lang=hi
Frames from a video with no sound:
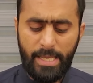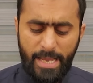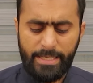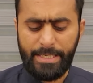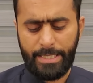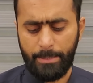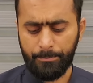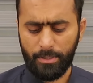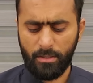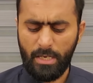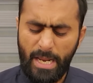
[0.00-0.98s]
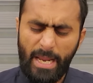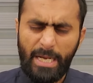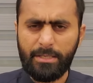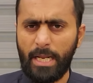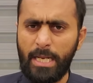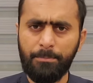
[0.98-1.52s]
एक ही टाइम पर
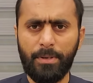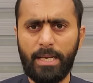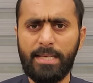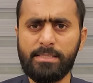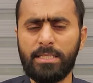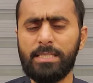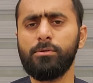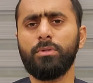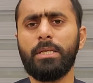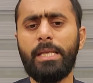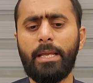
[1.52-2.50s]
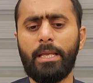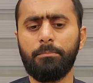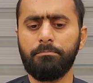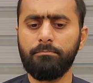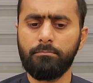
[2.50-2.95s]
एक टाइम पर ऐसे जैसे होता नहीं है कि